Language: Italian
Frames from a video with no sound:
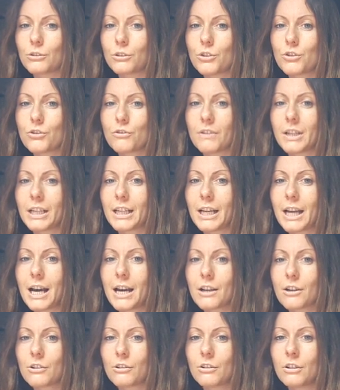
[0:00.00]
di
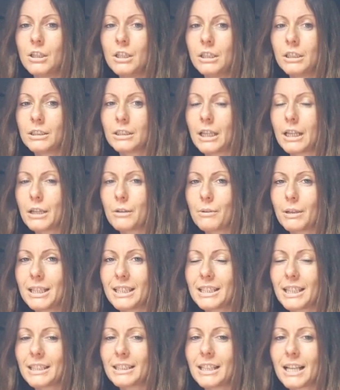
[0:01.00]
Giovancarlo dalle
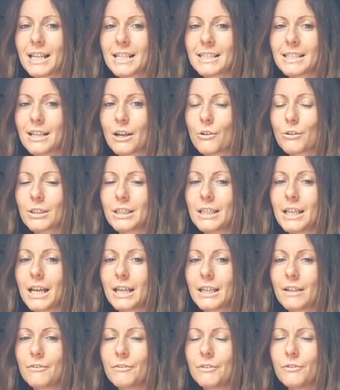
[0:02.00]
qualità della
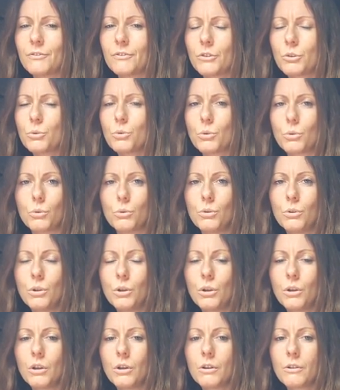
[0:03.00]
straordinaria guru,
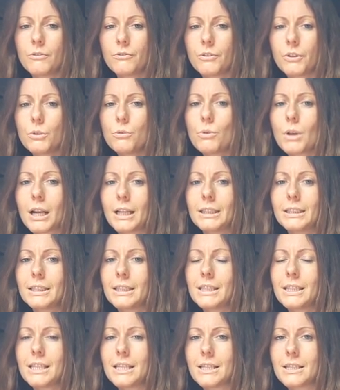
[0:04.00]
figura
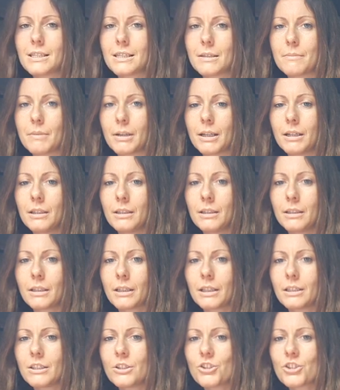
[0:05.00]
antichissima
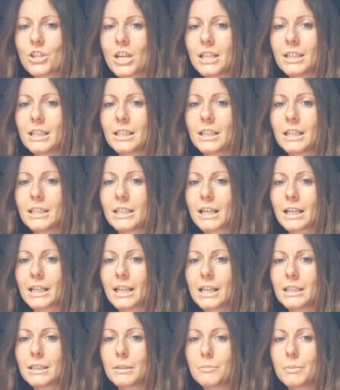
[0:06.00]
che discende dagli
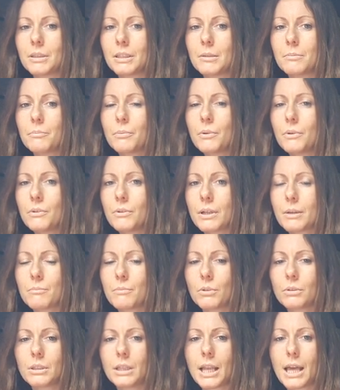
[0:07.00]
archetipi di Poe e
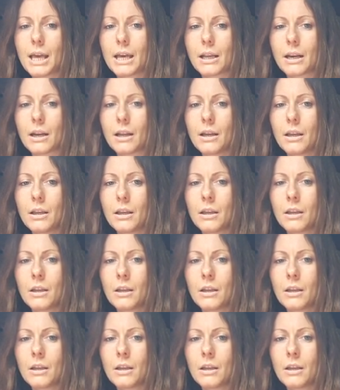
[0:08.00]
Baudelaire.